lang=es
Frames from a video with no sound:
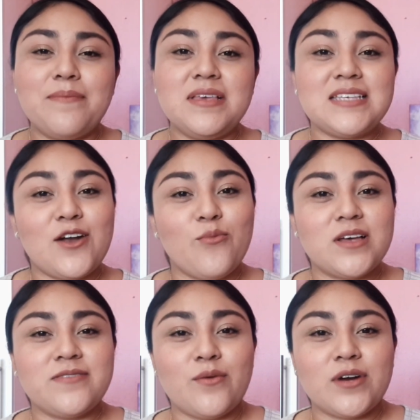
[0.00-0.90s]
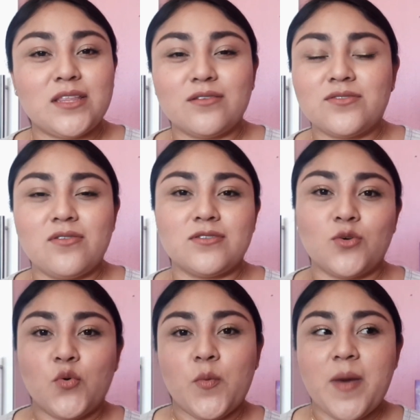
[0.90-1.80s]
mis aromas favoritos son los
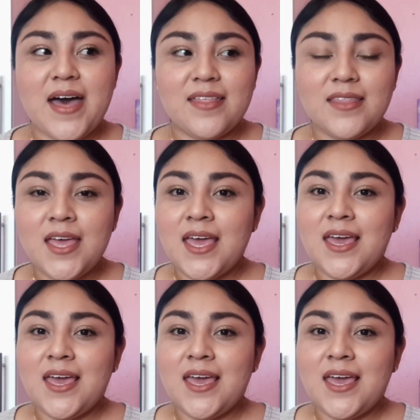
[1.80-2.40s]
gourmand